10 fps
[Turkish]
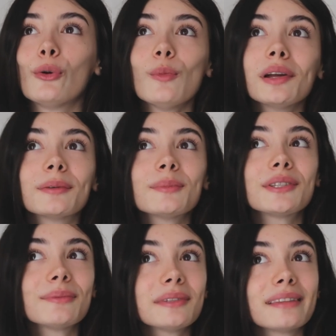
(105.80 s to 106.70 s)
Umarım
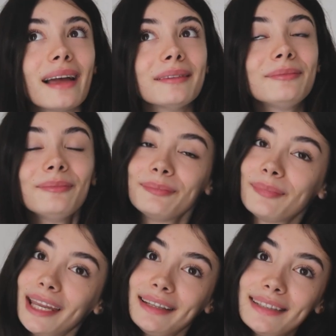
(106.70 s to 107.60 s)
şimdiden
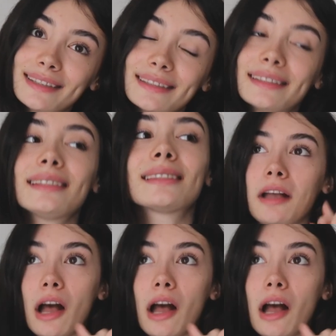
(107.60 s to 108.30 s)
beğenirsiniz.